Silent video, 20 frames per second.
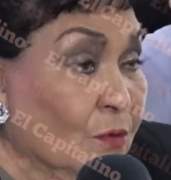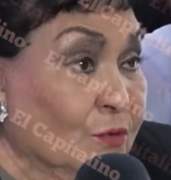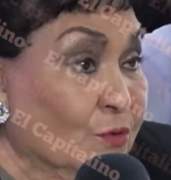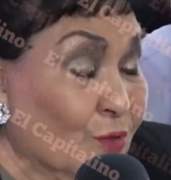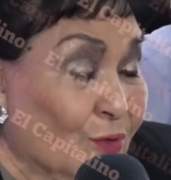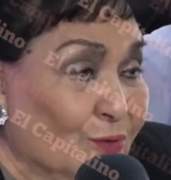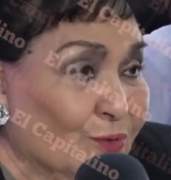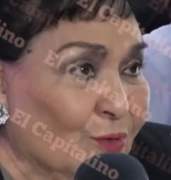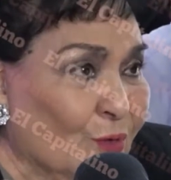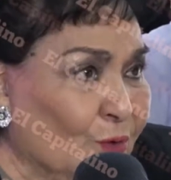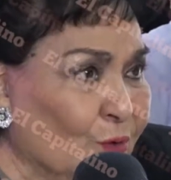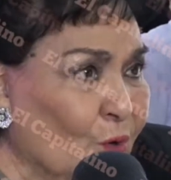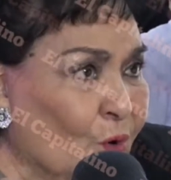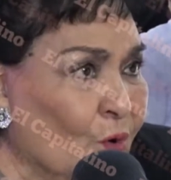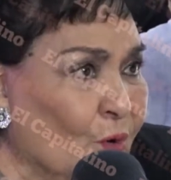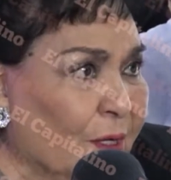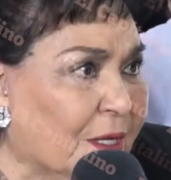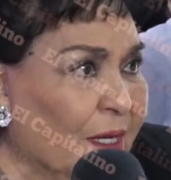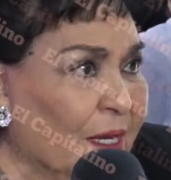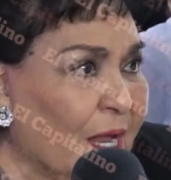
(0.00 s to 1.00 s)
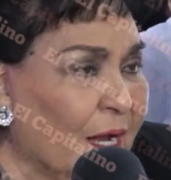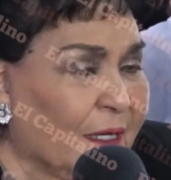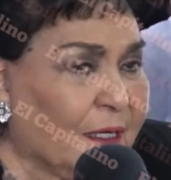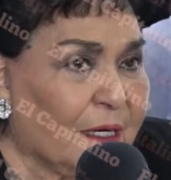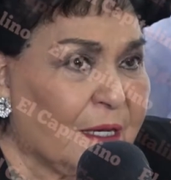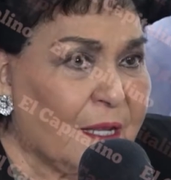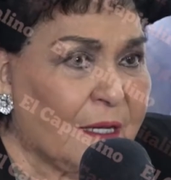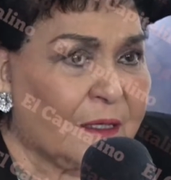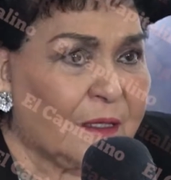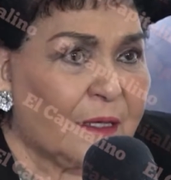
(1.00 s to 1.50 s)
Yo, yo no lo quería
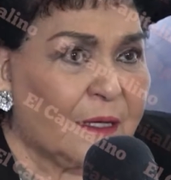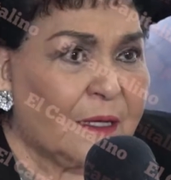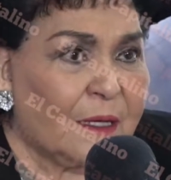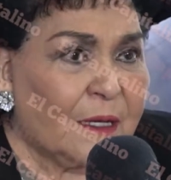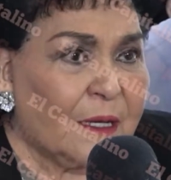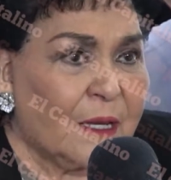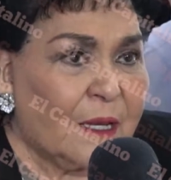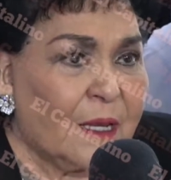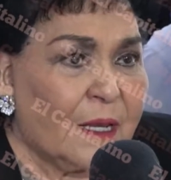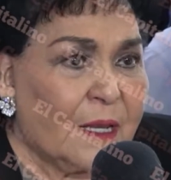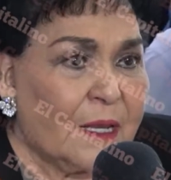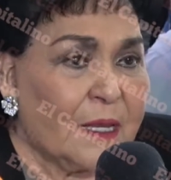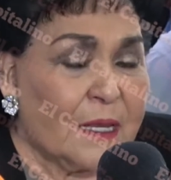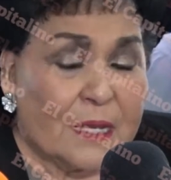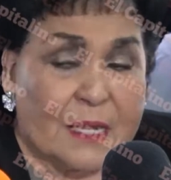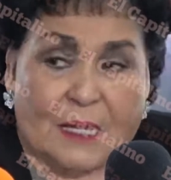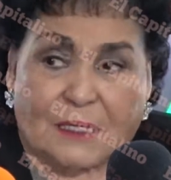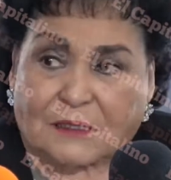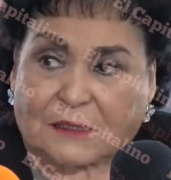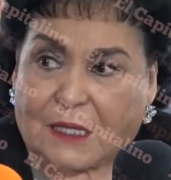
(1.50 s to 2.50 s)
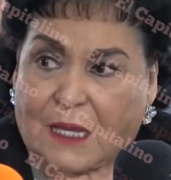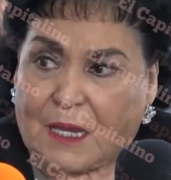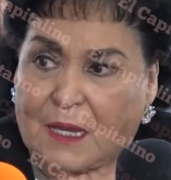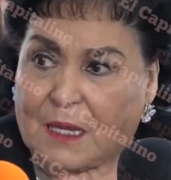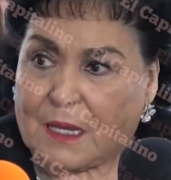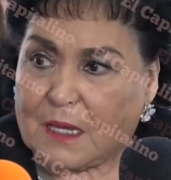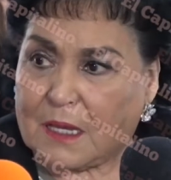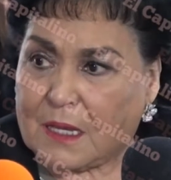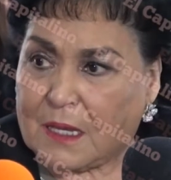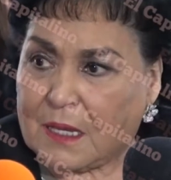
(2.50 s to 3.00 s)
creer y este
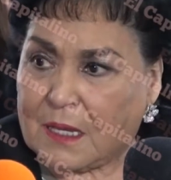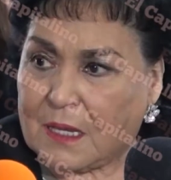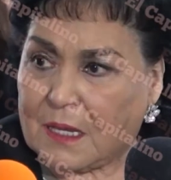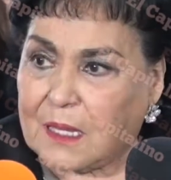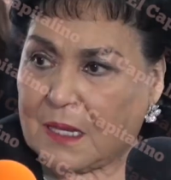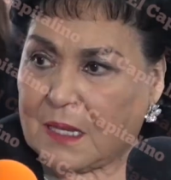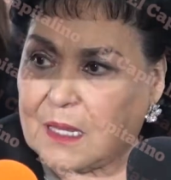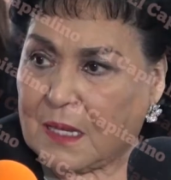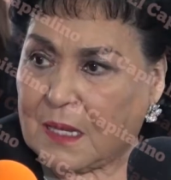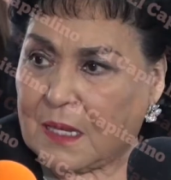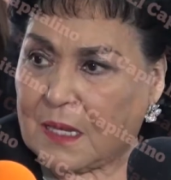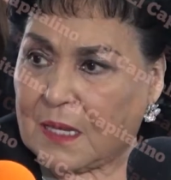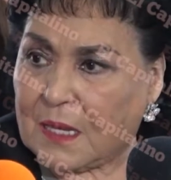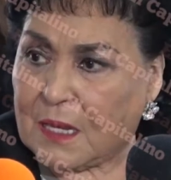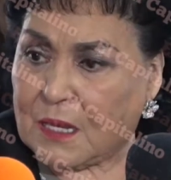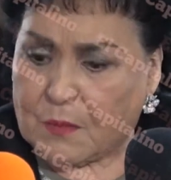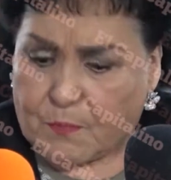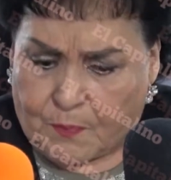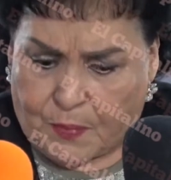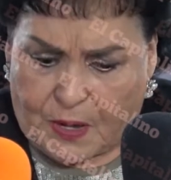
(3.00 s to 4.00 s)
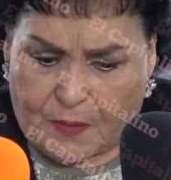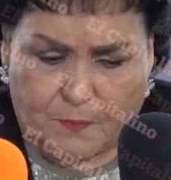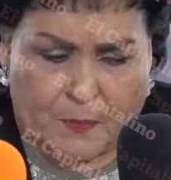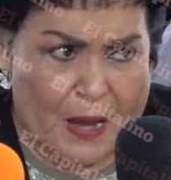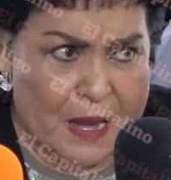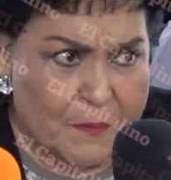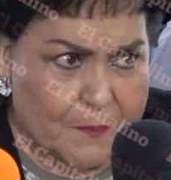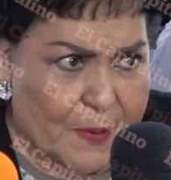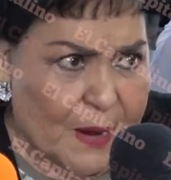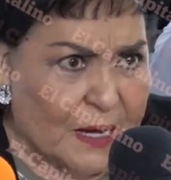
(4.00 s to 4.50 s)
y,
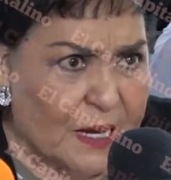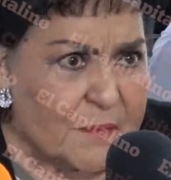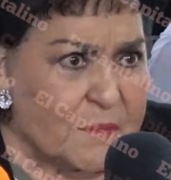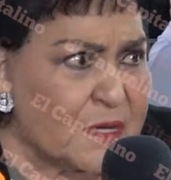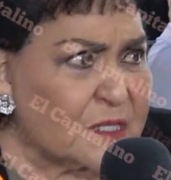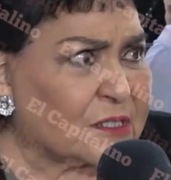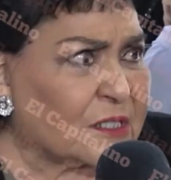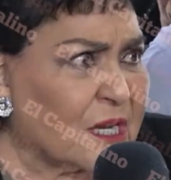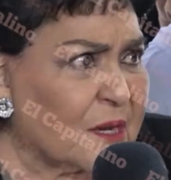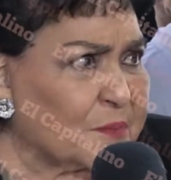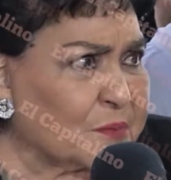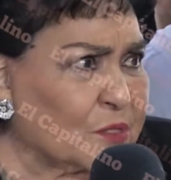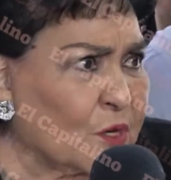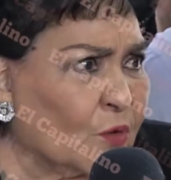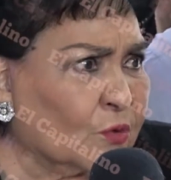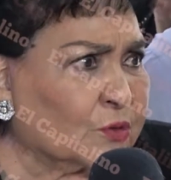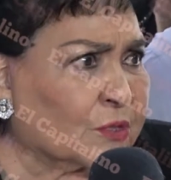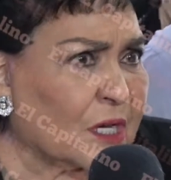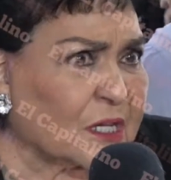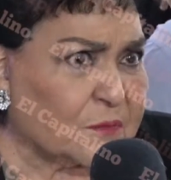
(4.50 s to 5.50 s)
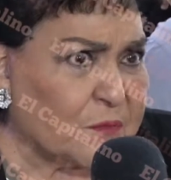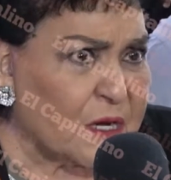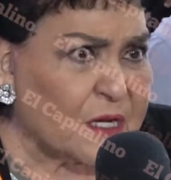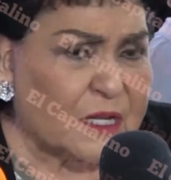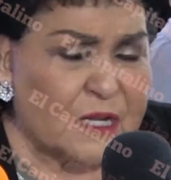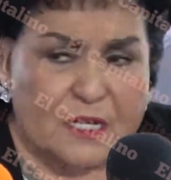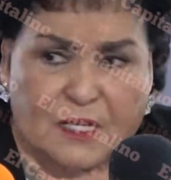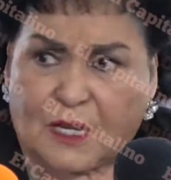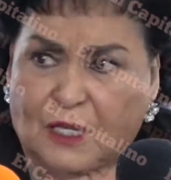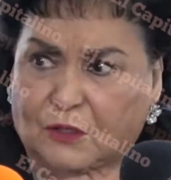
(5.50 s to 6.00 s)
pagué mi inscripción
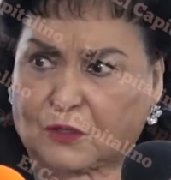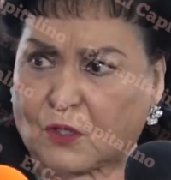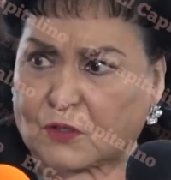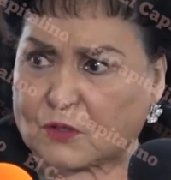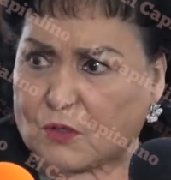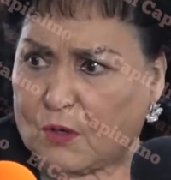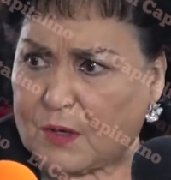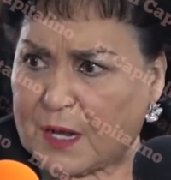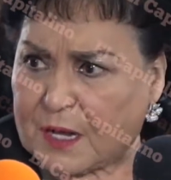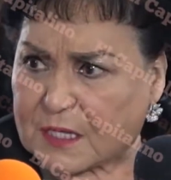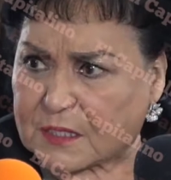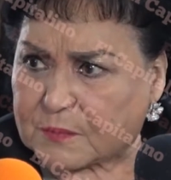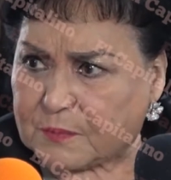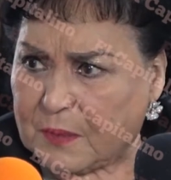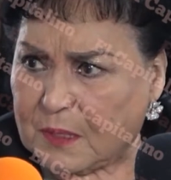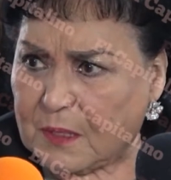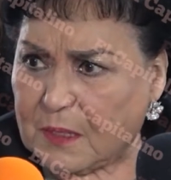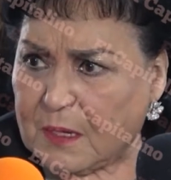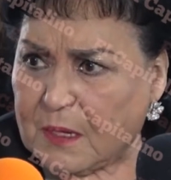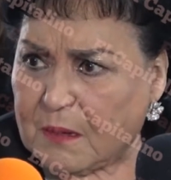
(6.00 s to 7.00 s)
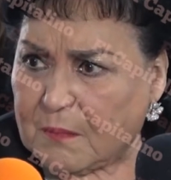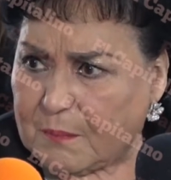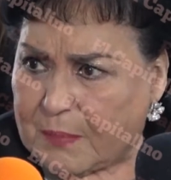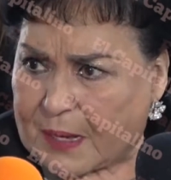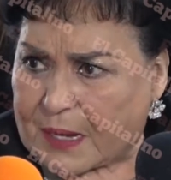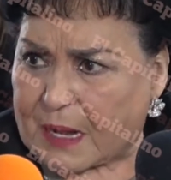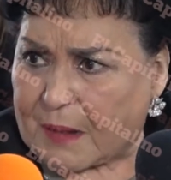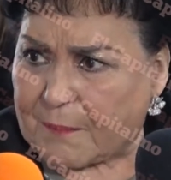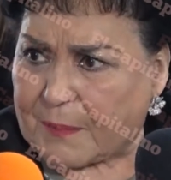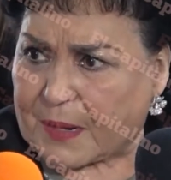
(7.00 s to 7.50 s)
3.500 dólares
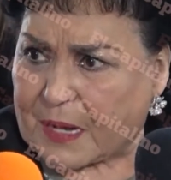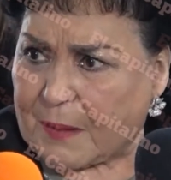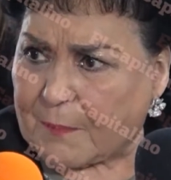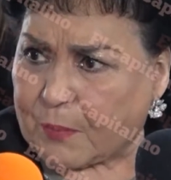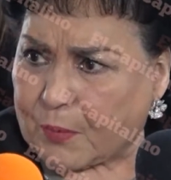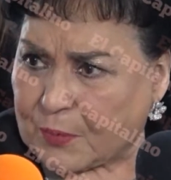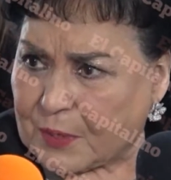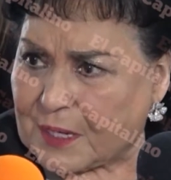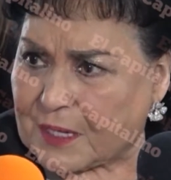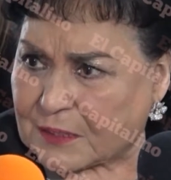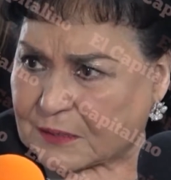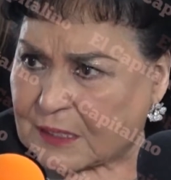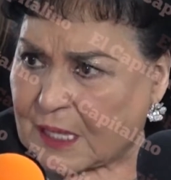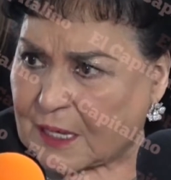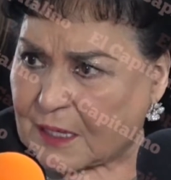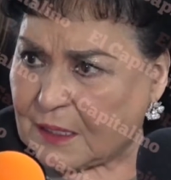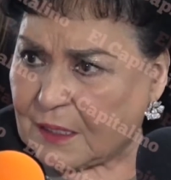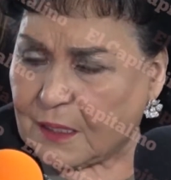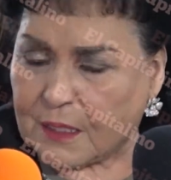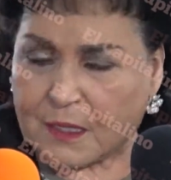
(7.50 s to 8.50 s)
para, para poder estar